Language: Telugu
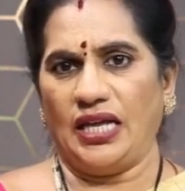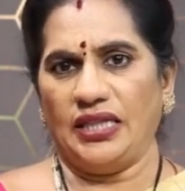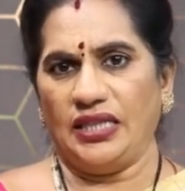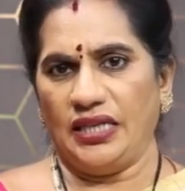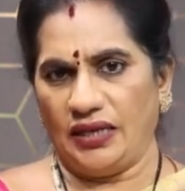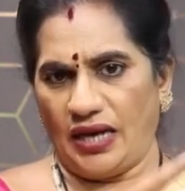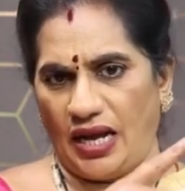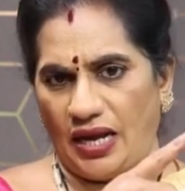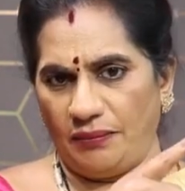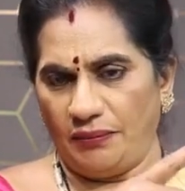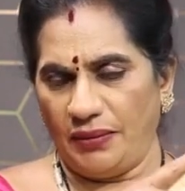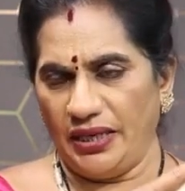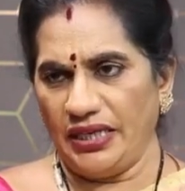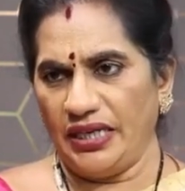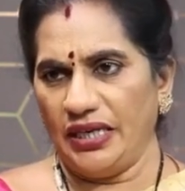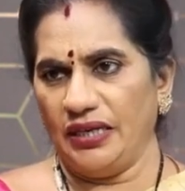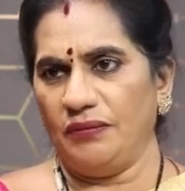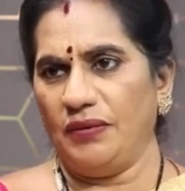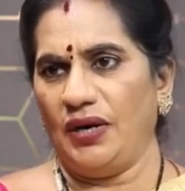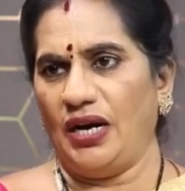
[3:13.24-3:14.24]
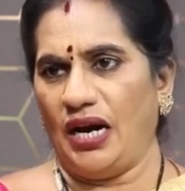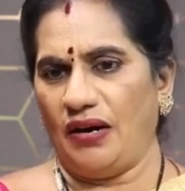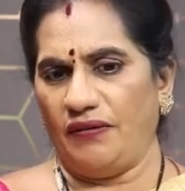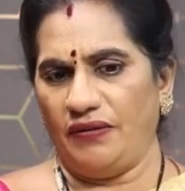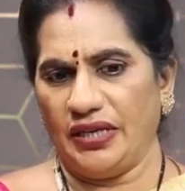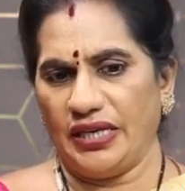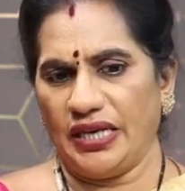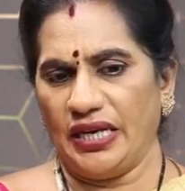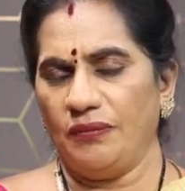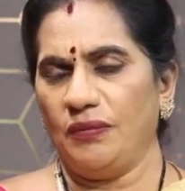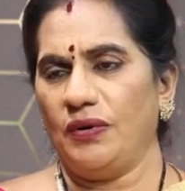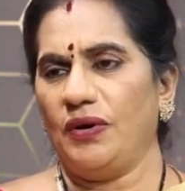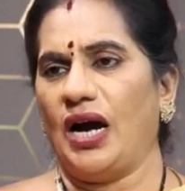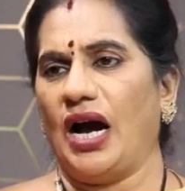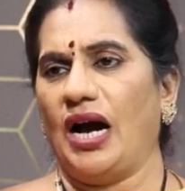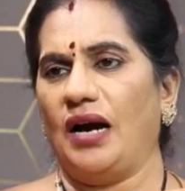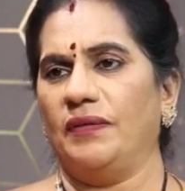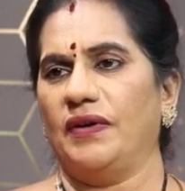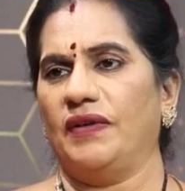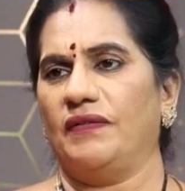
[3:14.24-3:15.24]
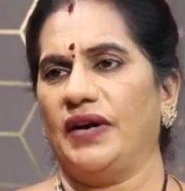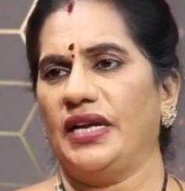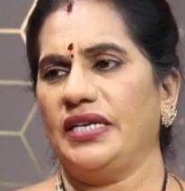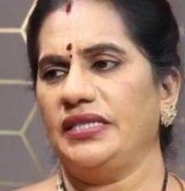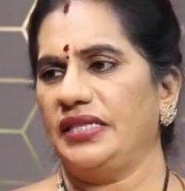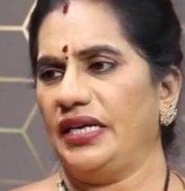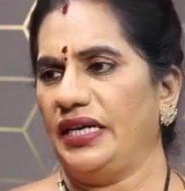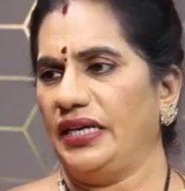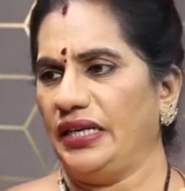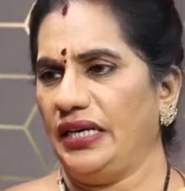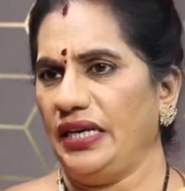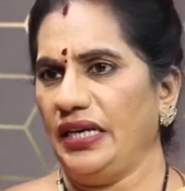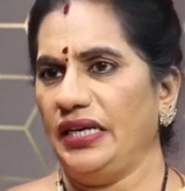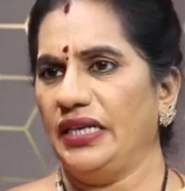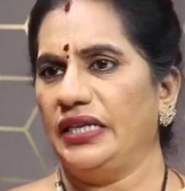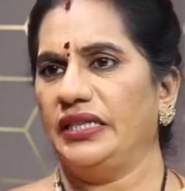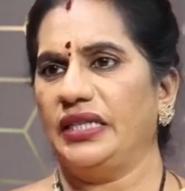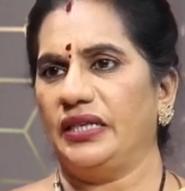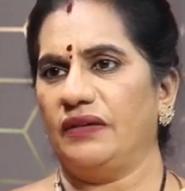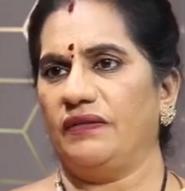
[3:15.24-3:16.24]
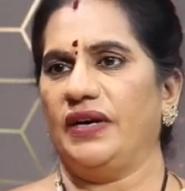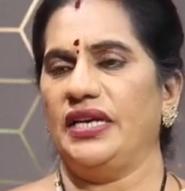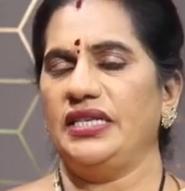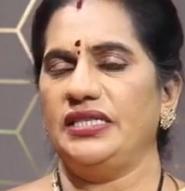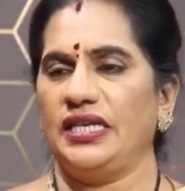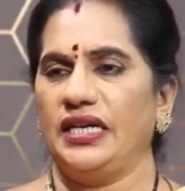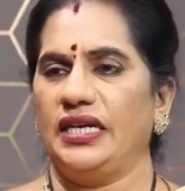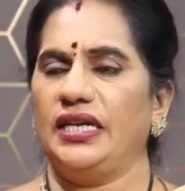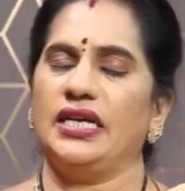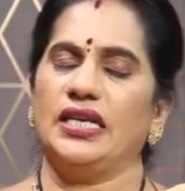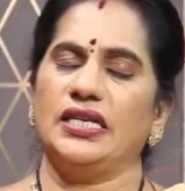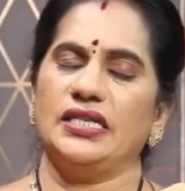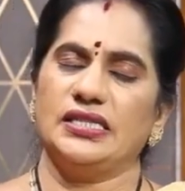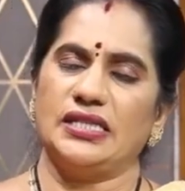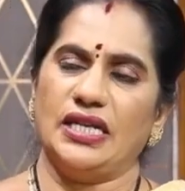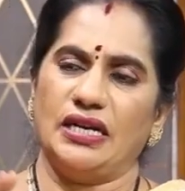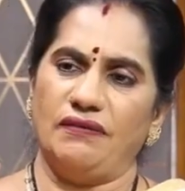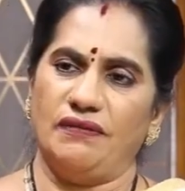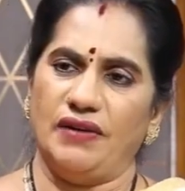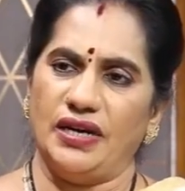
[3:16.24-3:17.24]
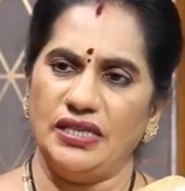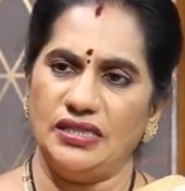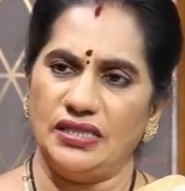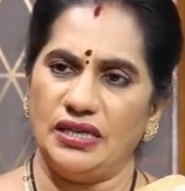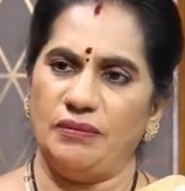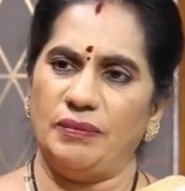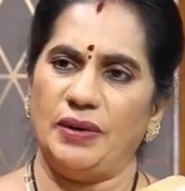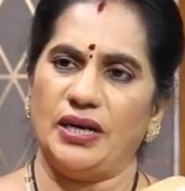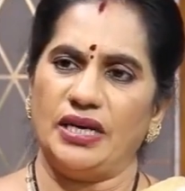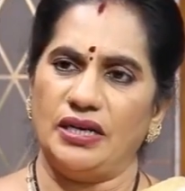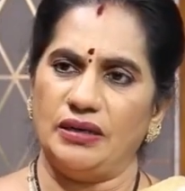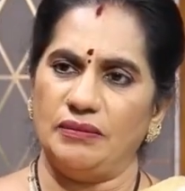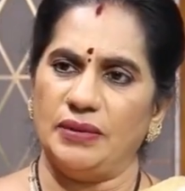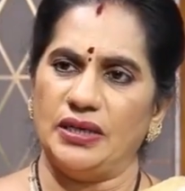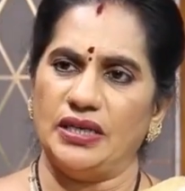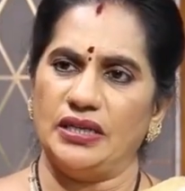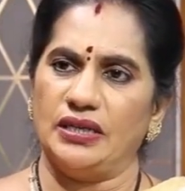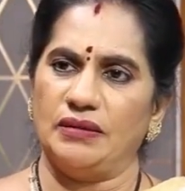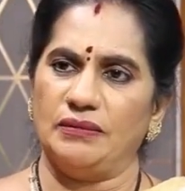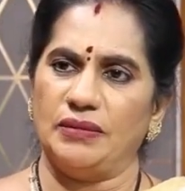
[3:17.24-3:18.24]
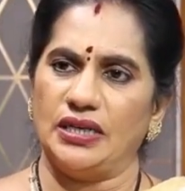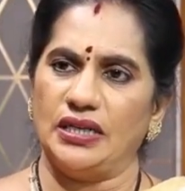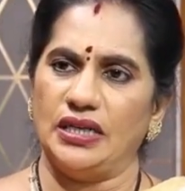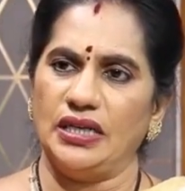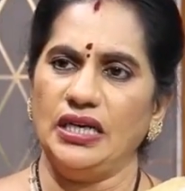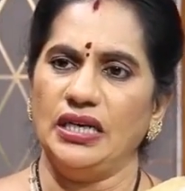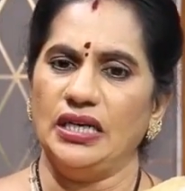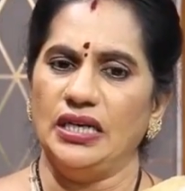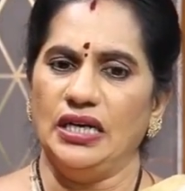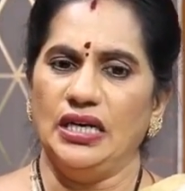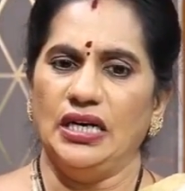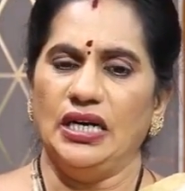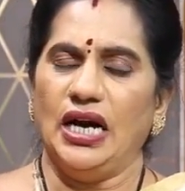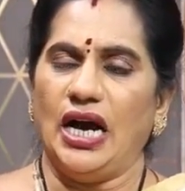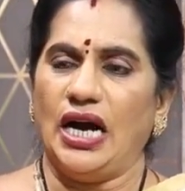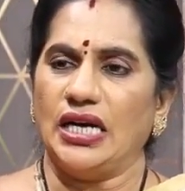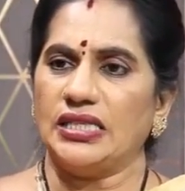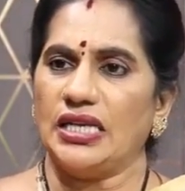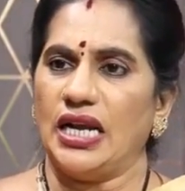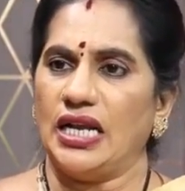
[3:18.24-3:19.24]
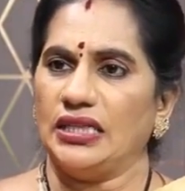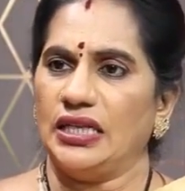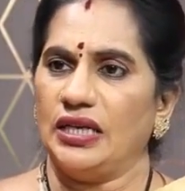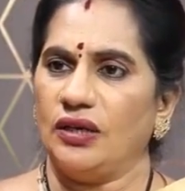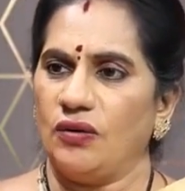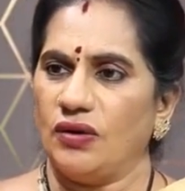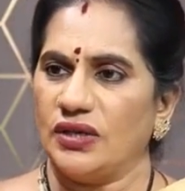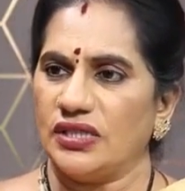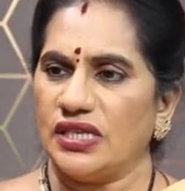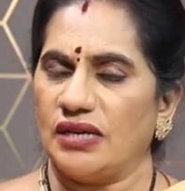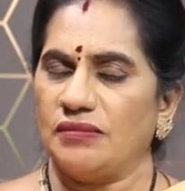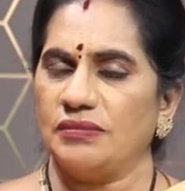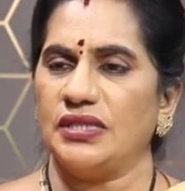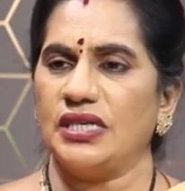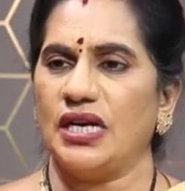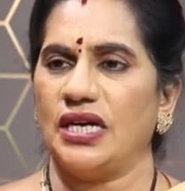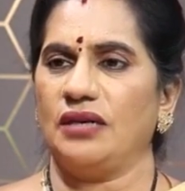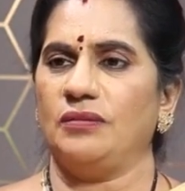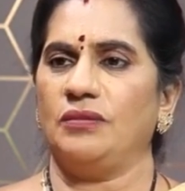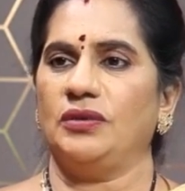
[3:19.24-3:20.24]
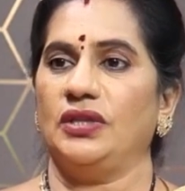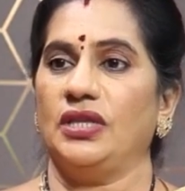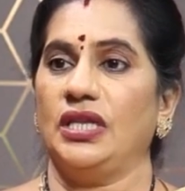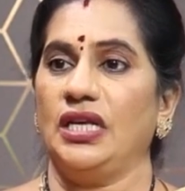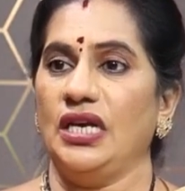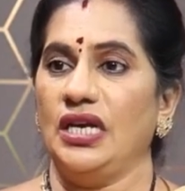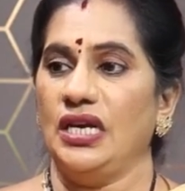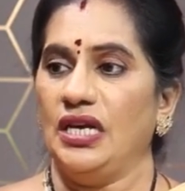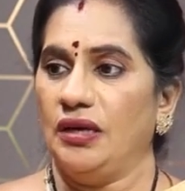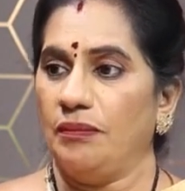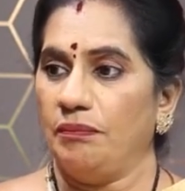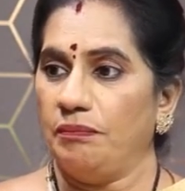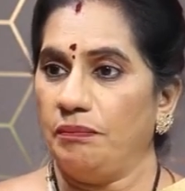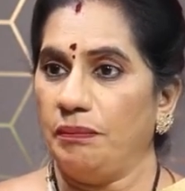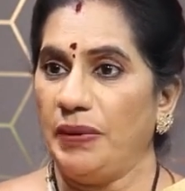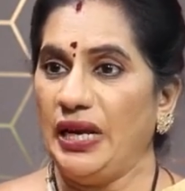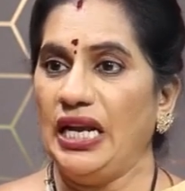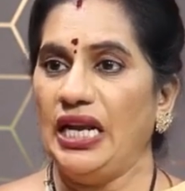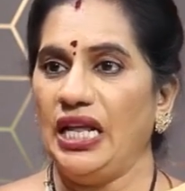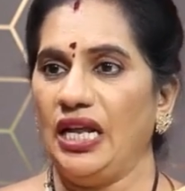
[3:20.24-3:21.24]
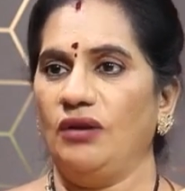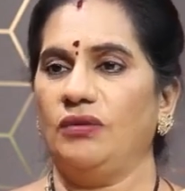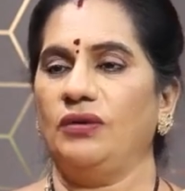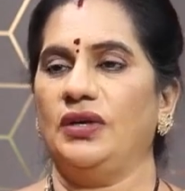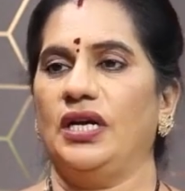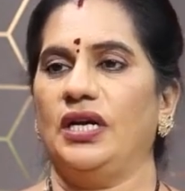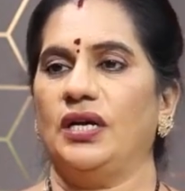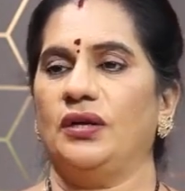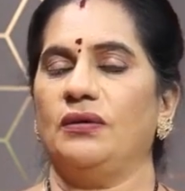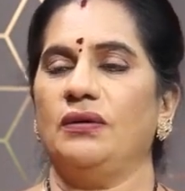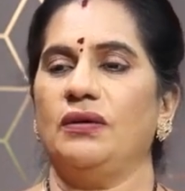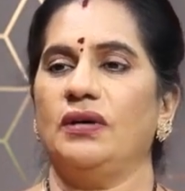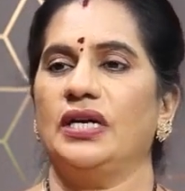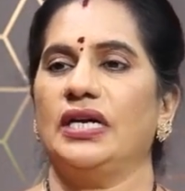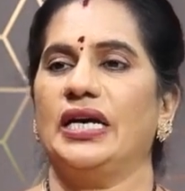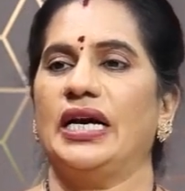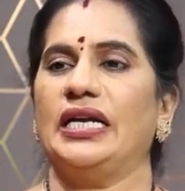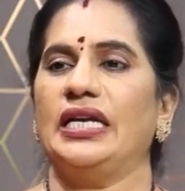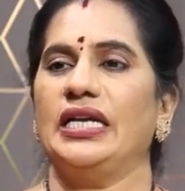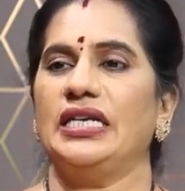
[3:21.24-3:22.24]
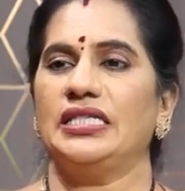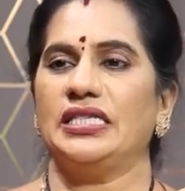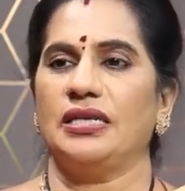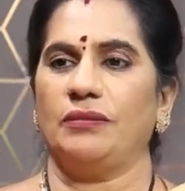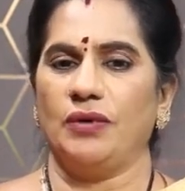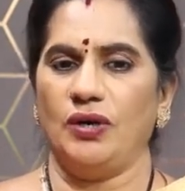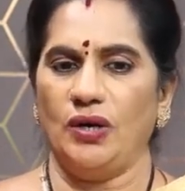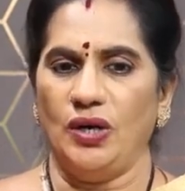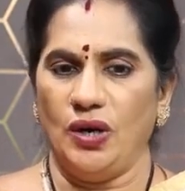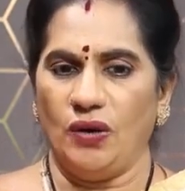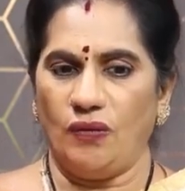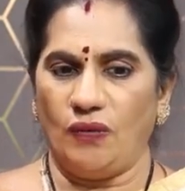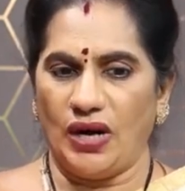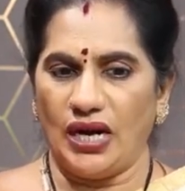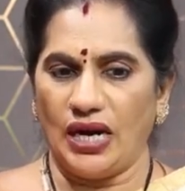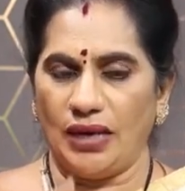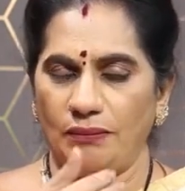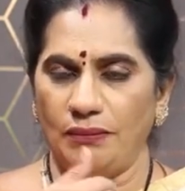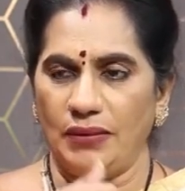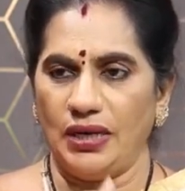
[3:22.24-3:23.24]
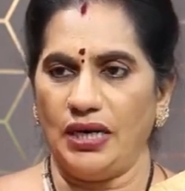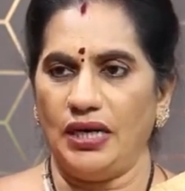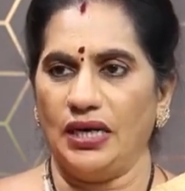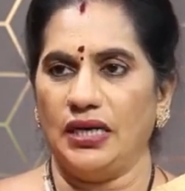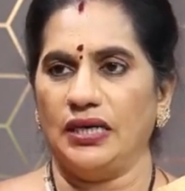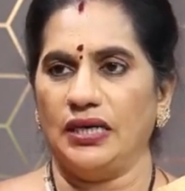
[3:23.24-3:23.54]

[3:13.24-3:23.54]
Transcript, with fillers: అదే ఆ అమ్మాయికేమో ఆవిడకేమో ఆవిడ వయసు ఏంటి ఇతని వయసు ఏంటి సరే వయసులు పక్కన పెడదామండి అసలు అతనికి ఒక సంసారం ఉంది పిల్లలు ఉన్నారు కనీసము వాళ్ళమ్మ